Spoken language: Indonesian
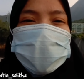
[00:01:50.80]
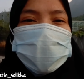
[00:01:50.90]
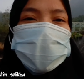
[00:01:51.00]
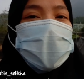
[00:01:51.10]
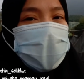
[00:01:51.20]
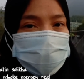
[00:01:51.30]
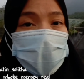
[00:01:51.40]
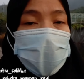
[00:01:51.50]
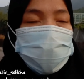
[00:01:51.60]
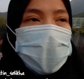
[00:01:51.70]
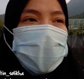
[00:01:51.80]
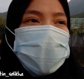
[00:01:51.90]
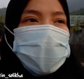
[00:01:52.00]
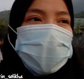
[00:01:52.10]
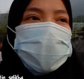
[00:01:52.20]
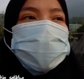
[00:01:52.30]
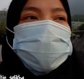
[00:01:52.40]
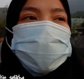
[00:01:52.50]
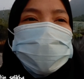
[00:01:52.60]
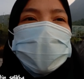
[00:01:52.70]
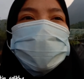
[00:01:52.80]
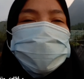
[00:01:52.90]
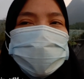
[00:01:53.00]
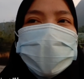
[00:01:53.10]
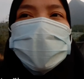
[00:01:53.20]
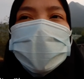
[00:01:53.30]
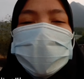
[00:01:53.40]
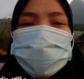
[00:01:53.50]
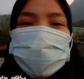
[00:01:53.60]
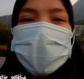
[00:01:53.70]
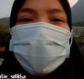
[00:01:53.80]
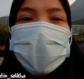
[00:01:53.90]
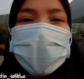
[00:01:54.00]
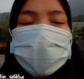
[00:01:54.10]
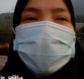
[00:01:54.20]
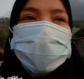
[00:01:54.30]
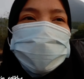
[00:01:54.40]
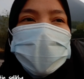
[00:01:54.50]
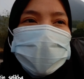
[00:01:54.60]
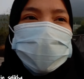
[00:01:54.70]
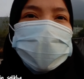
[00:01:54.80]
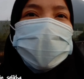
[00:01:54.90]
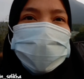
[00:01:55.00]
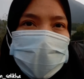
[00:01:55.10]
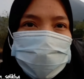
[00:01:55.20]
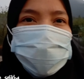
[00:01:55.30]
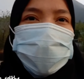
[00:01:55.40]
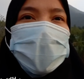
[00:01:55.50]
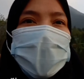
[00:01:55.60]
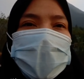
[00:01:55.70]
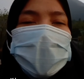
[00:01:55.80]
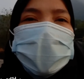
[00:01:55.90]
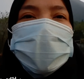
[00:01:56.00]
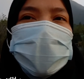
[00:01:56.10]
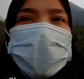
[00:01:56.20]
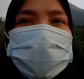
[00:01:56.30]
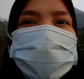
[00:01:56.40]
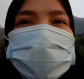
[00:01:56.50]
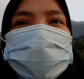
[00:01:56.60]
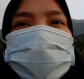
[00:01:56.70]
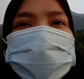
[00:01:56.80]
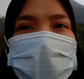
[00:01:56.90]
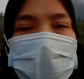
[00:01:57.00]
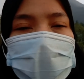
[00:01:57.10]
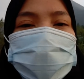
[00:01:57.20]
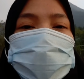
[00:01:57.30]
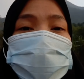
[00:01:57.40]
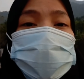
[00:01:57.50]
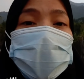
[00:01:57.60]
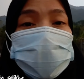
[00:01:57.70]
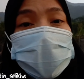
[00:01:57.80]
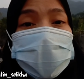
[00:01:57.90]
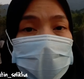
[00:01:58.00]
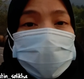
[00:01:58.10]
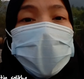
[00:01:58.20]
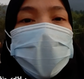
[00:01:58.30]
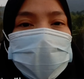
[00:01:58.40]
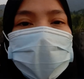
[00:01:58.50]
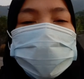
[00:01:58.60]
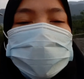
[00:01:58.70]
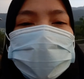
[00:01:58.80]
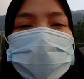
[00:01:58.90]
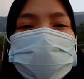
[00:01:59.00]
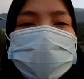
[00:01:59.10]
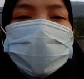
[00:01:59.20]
sedikit bahan makanan takutnya nanti beberapa hari ke depan kita nggak tahu dan uh, ya harus persediaan makanan sih